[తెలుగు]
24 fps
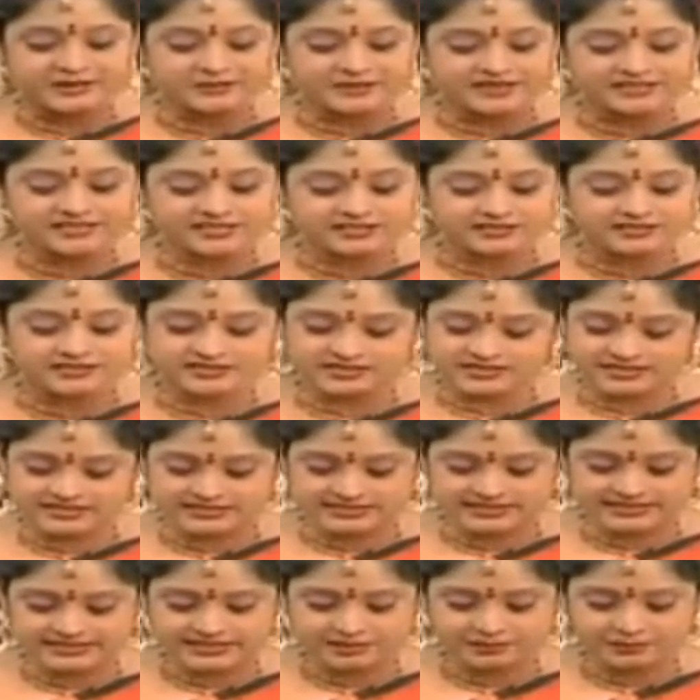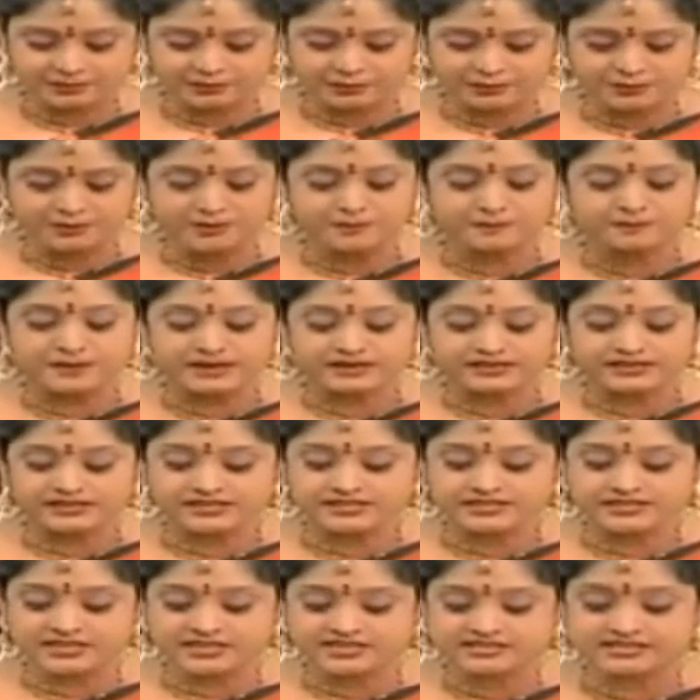నిమజ్జనం చేసేటప్పుడు
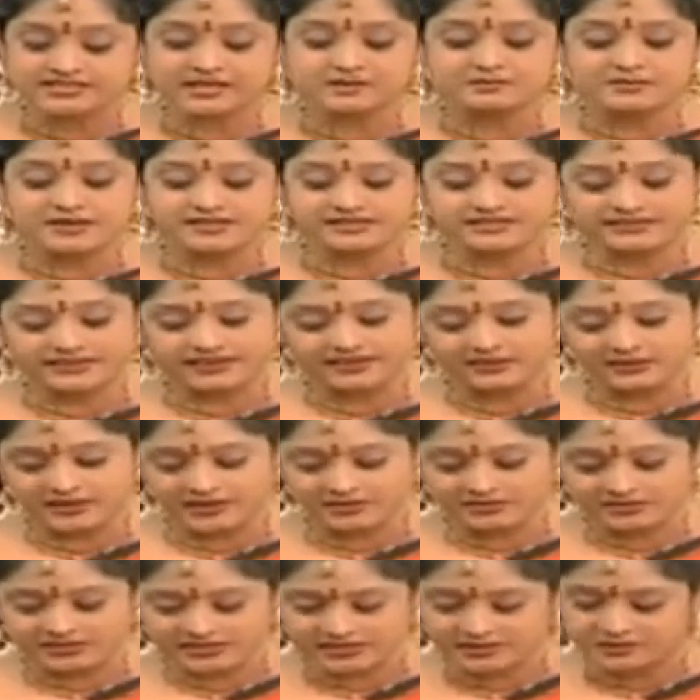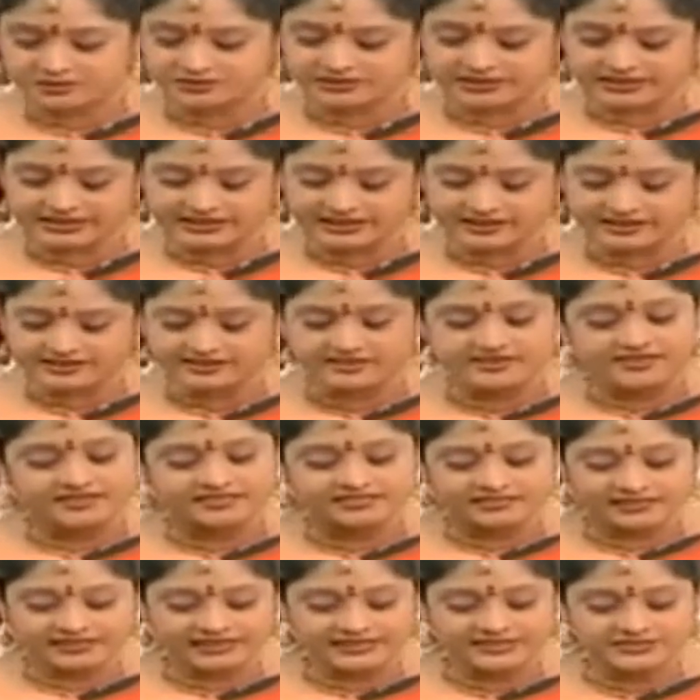పఠించాల్సిన మంత్రాలు ఏవైనా ఉన్నాయా
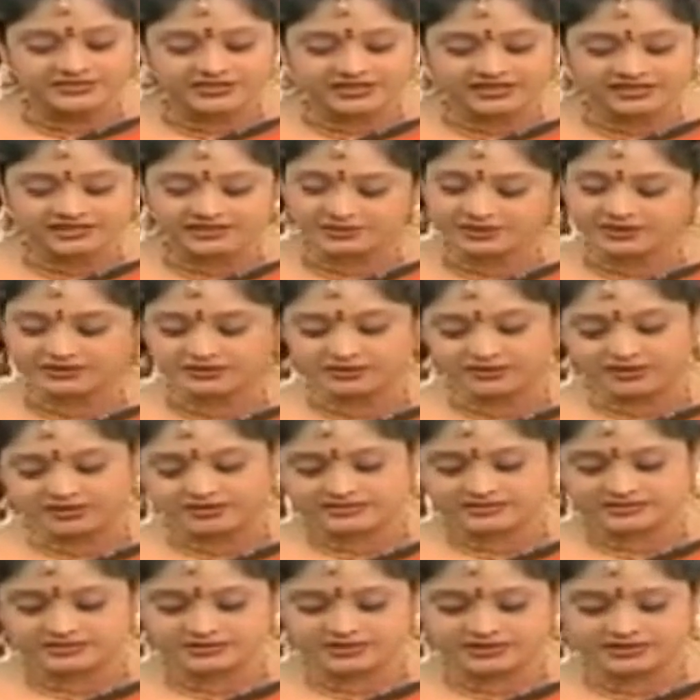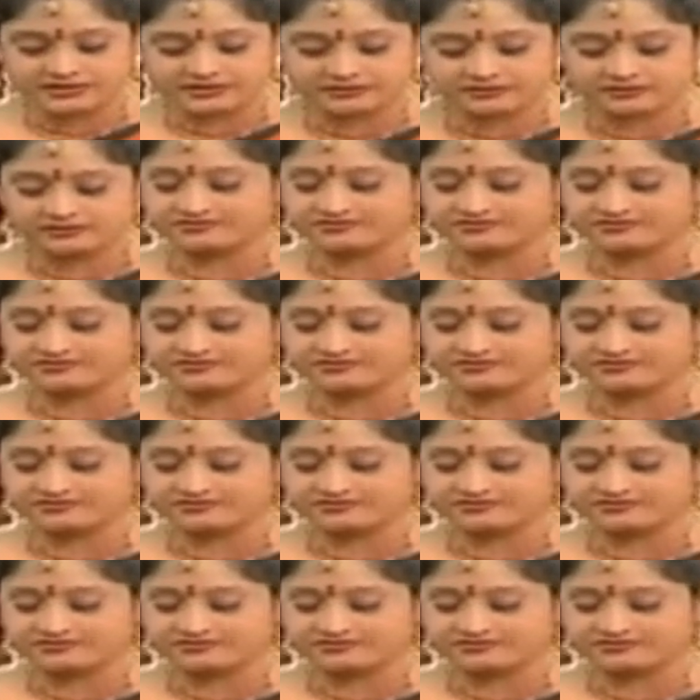తెలియజేయగలరు అంటూ రాస్తున్నారు